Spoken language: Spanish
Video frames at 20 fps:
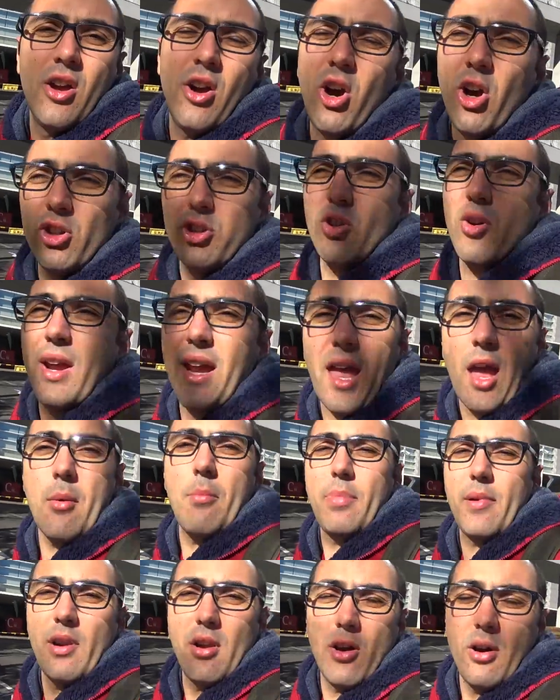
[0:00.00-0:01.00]
Otro
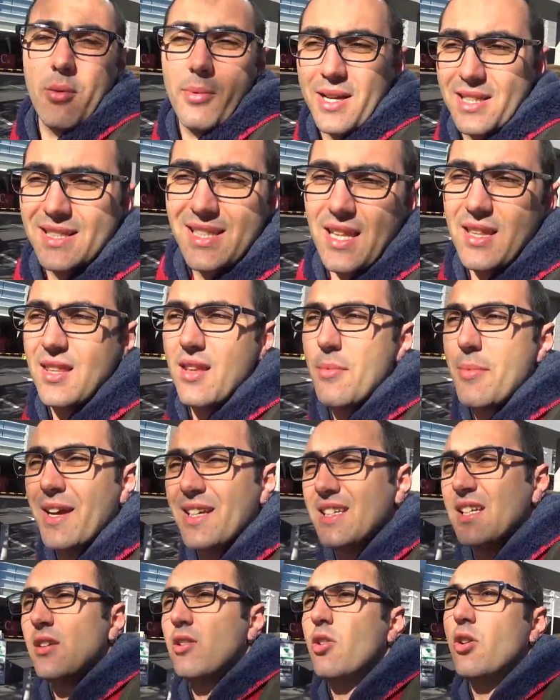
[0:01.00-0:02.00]
ejemplo bastante
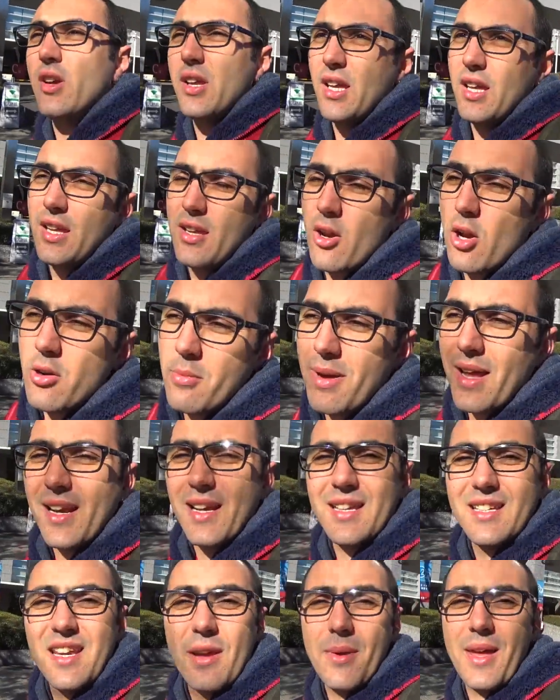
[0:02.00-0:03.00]
básico y normal
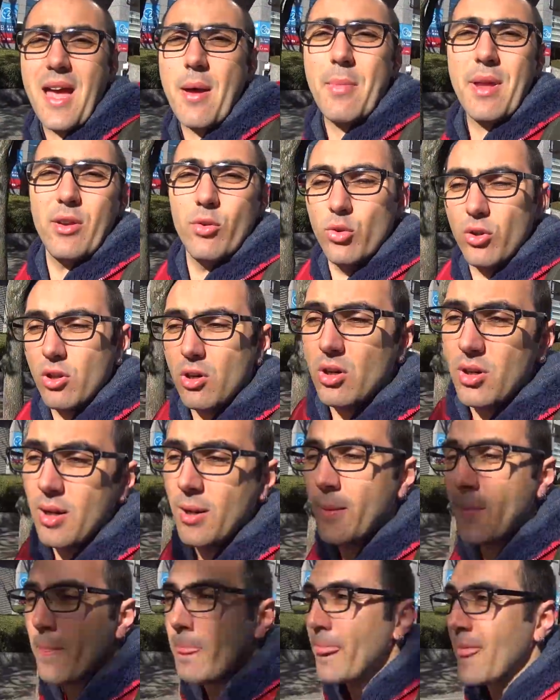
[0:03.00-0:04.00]
que se ve a menudo
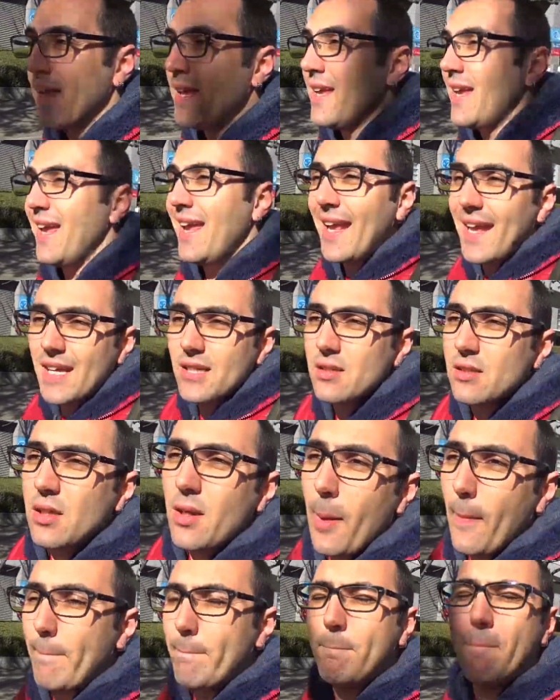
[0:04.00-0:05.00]
es
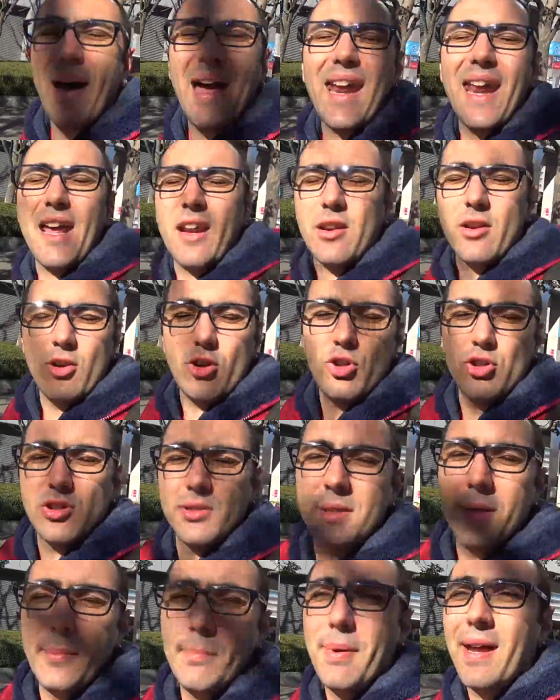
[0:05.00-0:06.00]

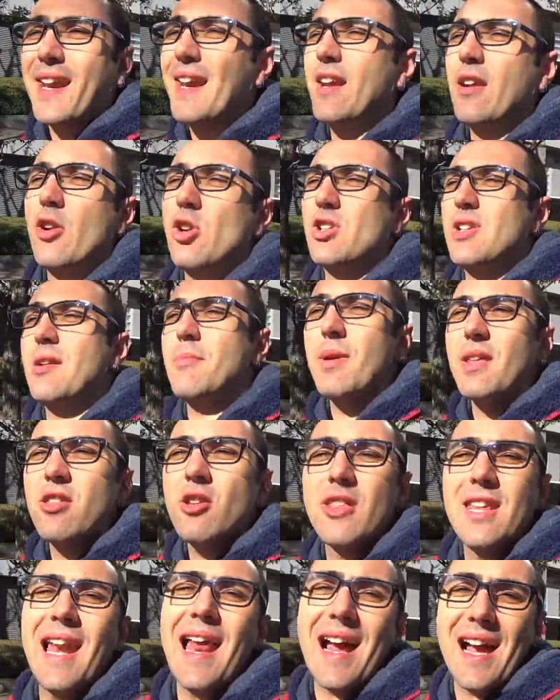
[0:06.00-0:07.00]
pararnos, pararnos en medio
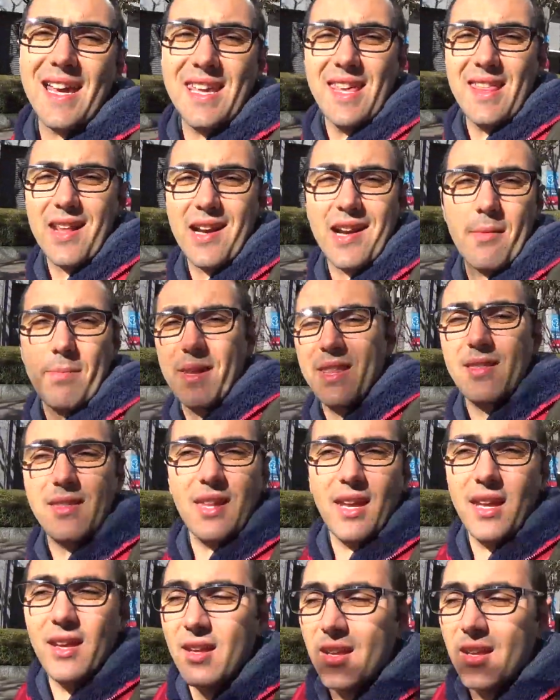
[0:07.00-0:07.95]
de la calle de repente.